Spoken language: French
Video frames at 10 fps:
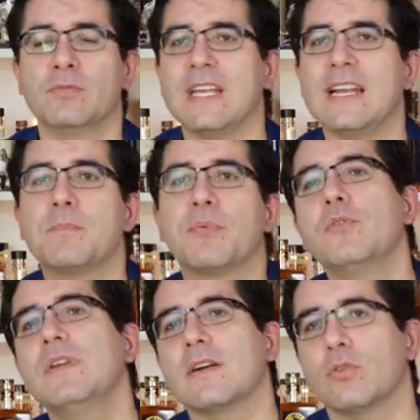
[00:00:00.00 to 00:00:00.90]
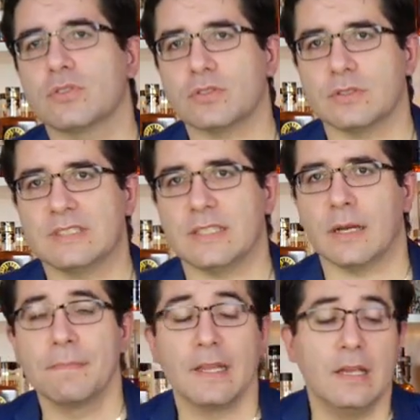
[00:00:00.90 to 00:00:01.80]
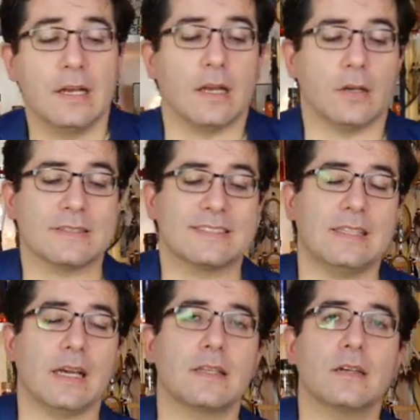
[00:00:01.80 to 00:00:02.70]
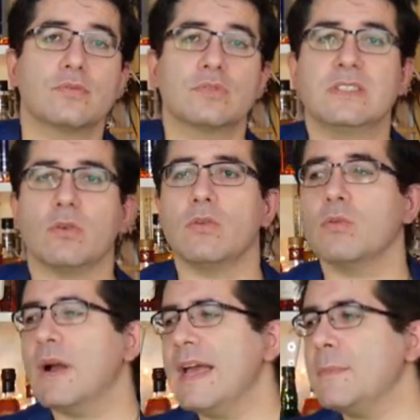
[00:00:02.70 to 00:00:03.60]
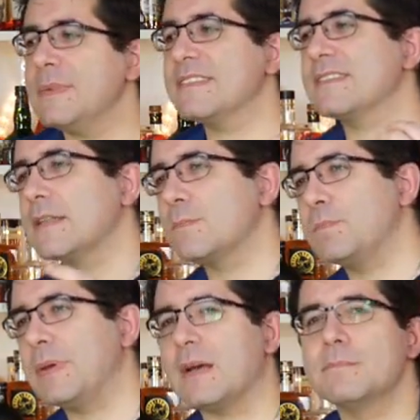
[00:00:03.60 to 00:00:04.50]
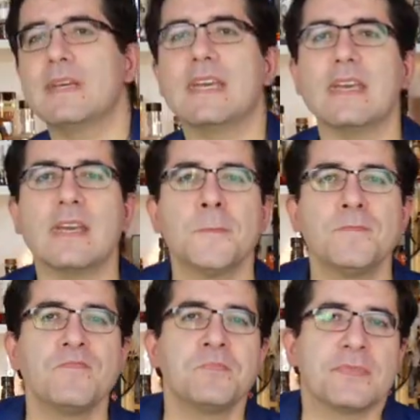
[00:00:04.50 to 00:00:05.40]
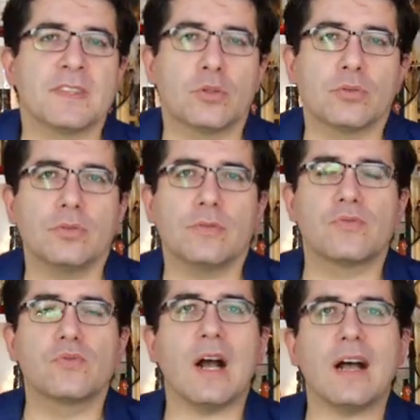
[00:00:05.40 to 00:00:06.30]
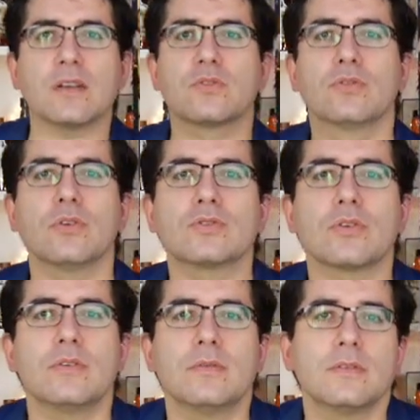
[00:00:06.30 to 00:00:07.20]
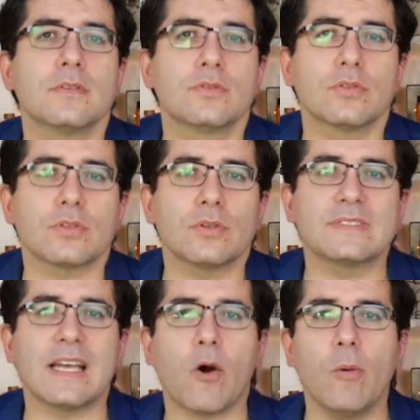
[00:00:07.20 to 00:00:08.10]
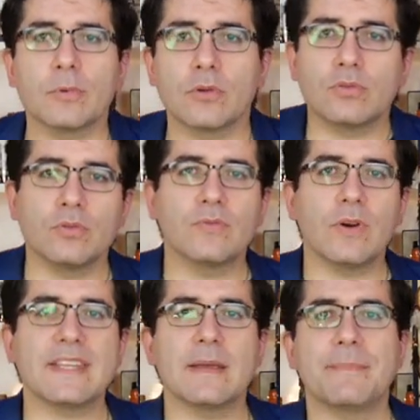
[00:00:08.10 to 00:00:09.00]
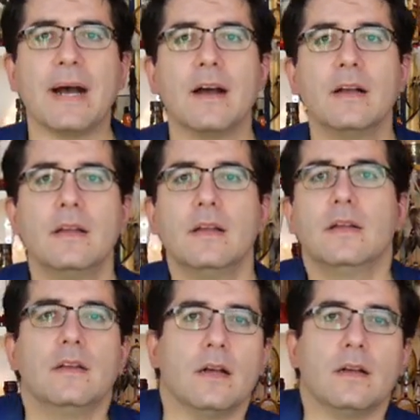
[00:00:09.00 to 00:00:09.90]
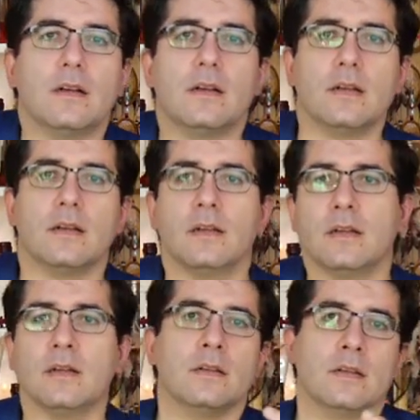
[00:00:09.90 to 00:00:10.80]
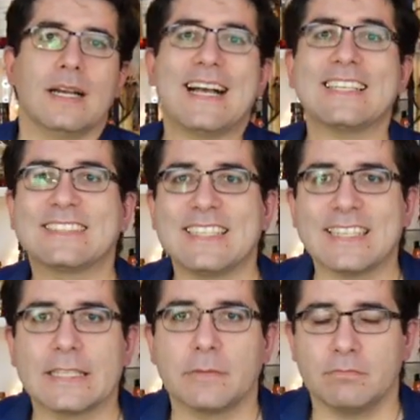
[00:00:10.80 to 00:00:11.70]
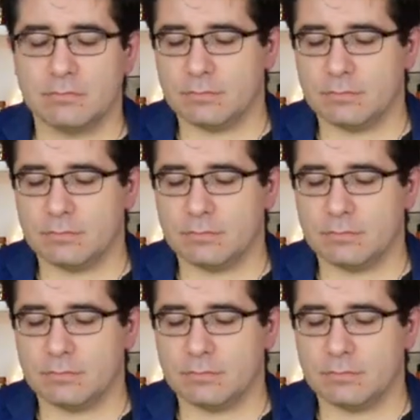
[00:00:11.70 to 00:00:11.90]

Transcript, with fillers: Vous n'allez plus les ressentir. Alors certains vous diront ouais, mais ça te permet de voir d'autres d'autres arômes que tu ne voyais pas euh, à sec.